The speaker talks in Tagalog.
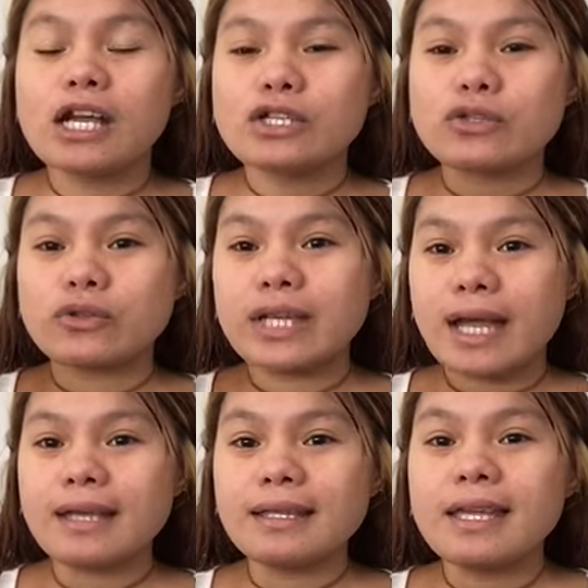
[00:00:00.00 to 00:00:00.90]
So
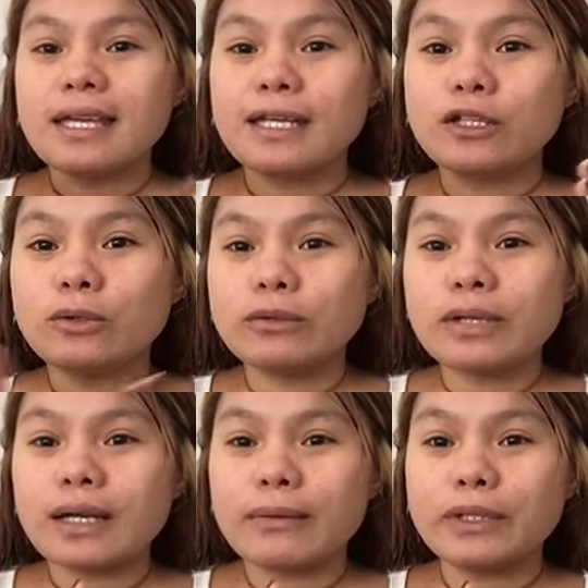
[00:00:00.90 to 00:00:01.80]
yan, itong
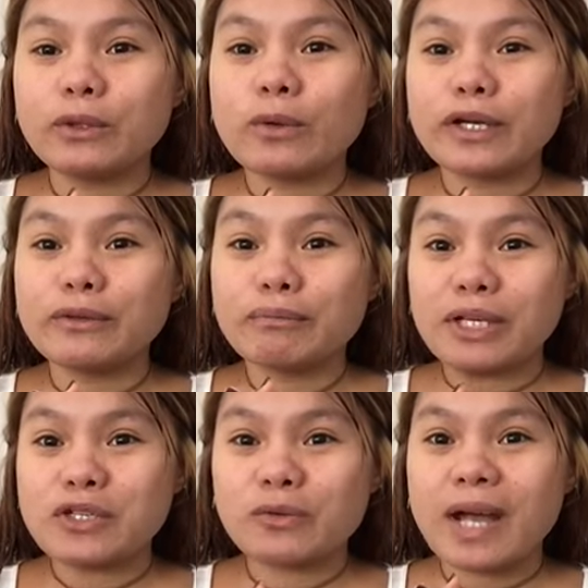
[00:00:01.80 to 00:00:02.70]
gagawin ko ngayong
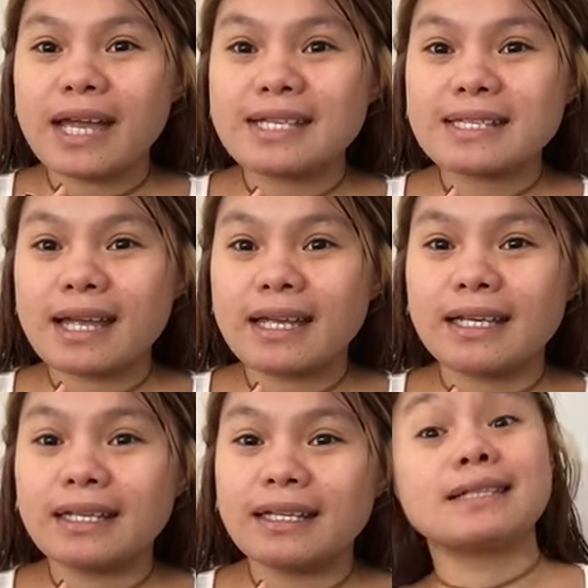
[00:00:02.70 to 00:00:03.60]
video guys
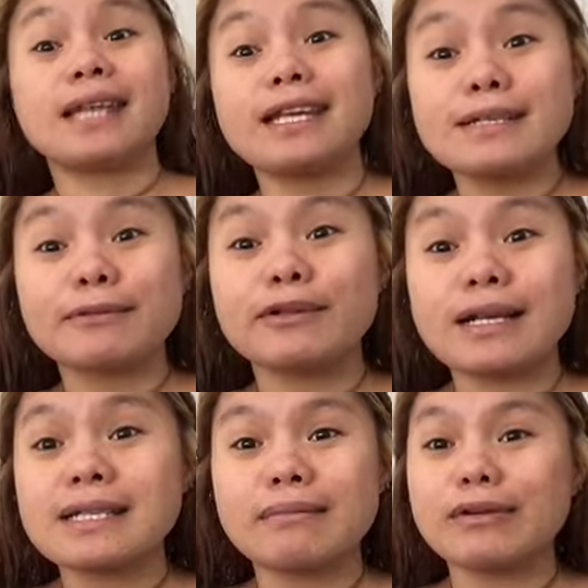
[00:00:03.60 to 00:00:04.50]
ay sinaisip ko
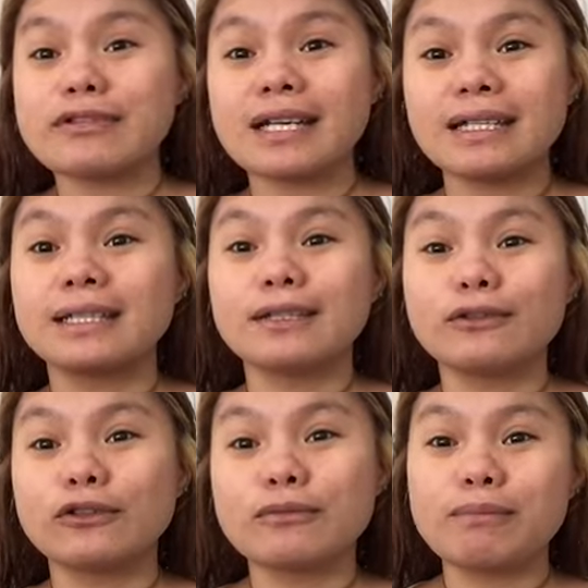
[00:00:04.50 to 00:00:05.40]
lang sabi ko saglitin
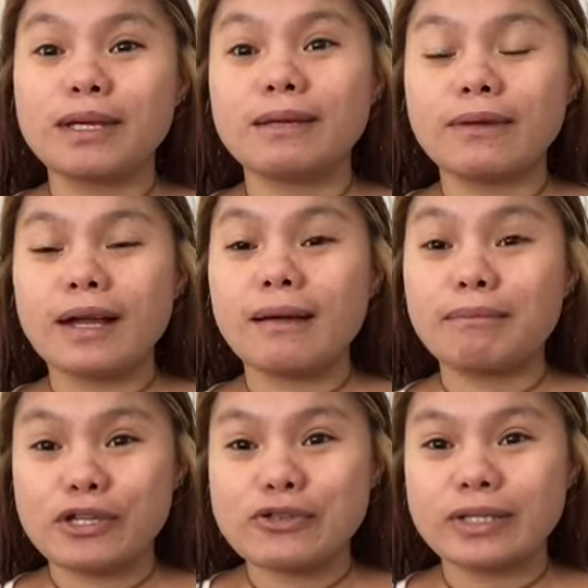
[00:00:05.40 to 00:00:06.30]
ko tong uh,
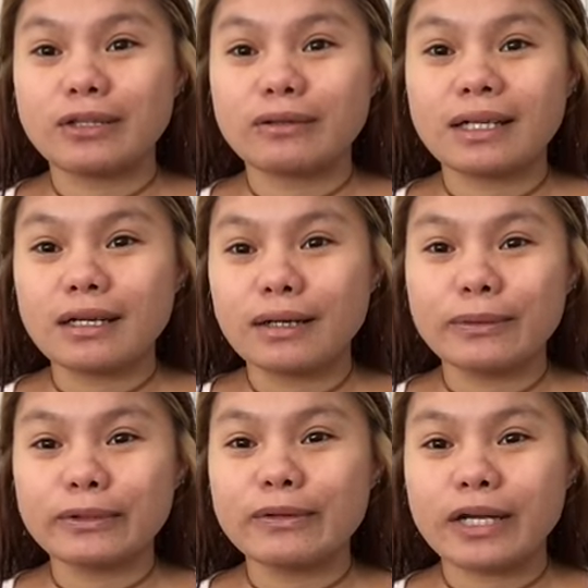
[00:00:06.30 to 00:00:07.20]
video na to na
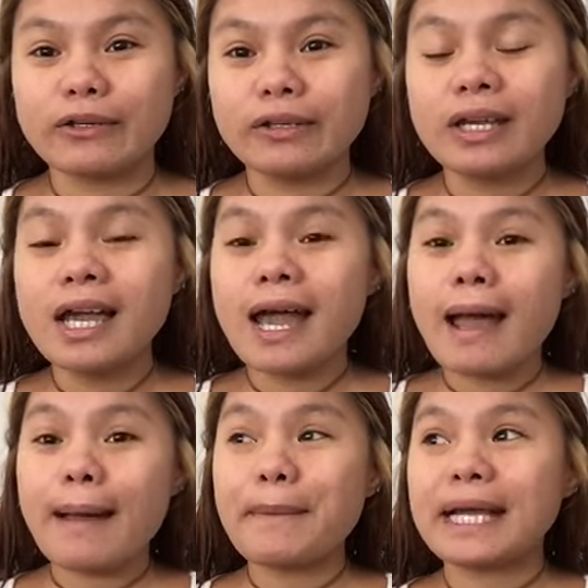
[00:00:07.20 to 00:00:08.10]
gagawin ko ngayon
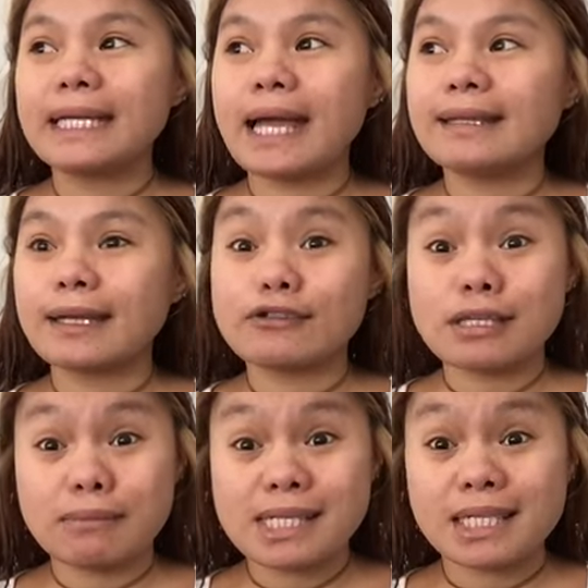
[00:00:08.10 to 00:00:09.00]
habang inaantay ko
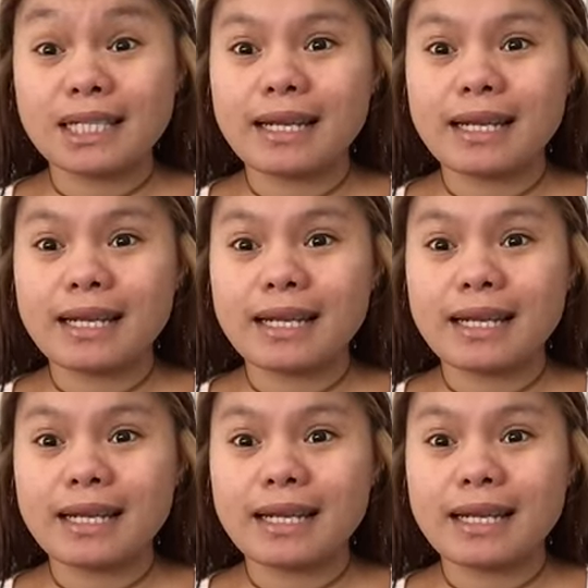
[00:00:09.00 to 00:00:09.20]
si Mr.